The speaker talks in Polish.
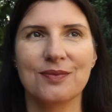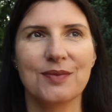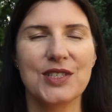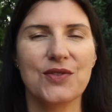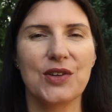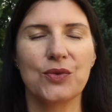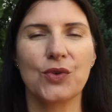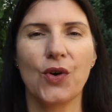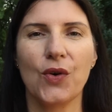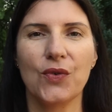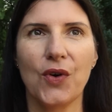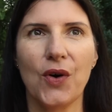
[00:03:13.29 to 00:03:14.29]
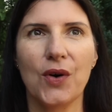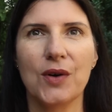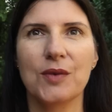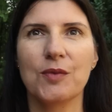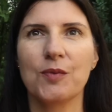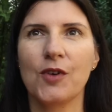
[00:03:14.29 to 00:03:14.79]
bezwarunkowo,
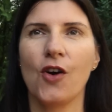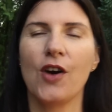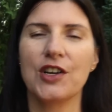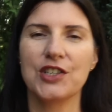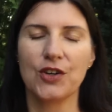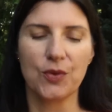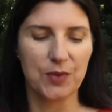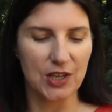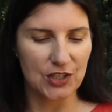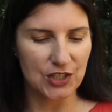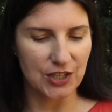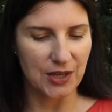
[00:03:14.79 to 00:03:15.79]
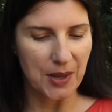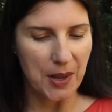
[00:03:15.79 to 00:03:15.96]
kochać jako pierwszy.